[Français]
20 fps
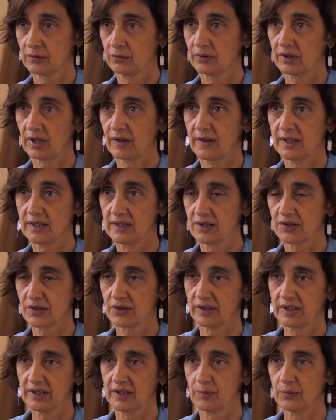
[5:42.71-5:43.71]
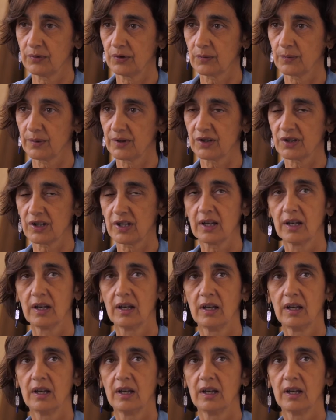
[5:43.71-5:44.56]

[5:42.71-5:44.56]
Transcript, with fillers: du travail des gens qui n'est plus empêché